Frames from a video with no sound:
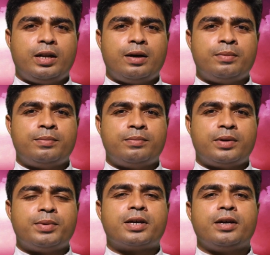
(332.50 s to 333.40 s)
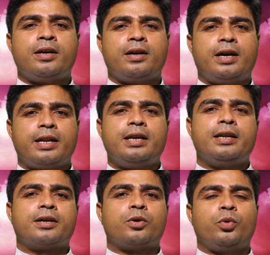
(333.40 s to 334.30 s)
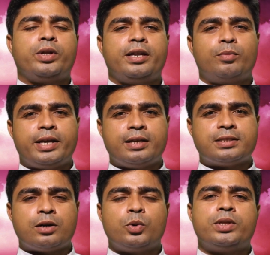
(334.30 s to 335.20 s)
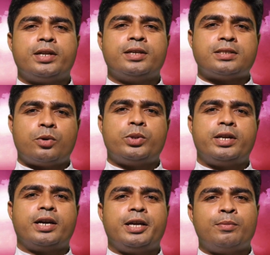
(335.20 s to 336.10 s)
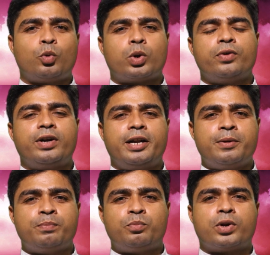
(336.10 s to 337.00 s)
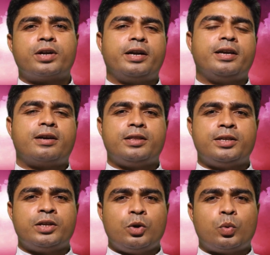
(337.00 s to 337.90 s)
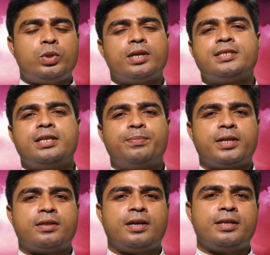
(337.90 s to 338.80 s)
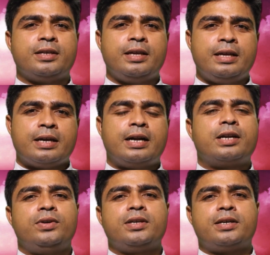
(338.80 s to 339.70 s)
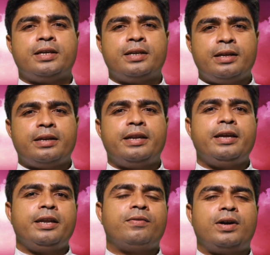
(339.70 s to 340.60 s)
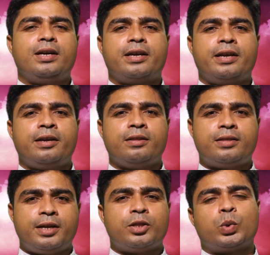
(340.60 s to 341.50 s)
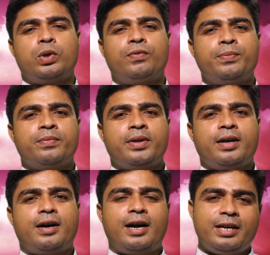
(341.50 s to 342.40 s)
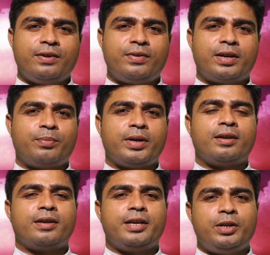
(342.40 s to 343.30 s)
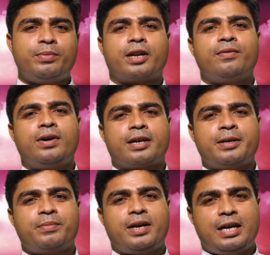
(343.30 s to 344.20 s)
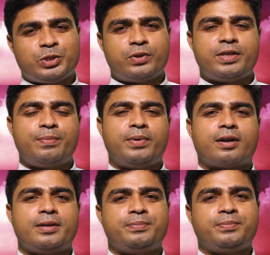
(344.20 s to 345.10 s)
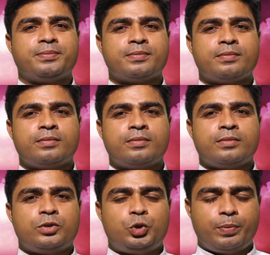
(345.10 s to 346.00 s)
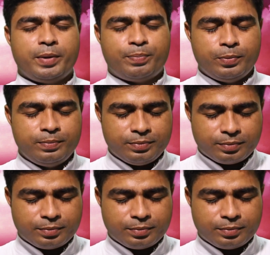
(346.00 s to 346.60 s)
நாம் நமக்கு அருகில் இருக்கக்கூடிய நம்முடைய சகோதர சகோதரிகளையும் உறவுகளையும் புறக்கணிக்காது உதாசீனப்படுத்தாது கடவுளுக்கு நேரிய வாழ்க்கையை தேர்ந்து கொள்வோம் ஆண்டவர் நம்மை இன்னும் நிறைவாக ஆசிர்வதிப்பார் ஜெபிப்போம்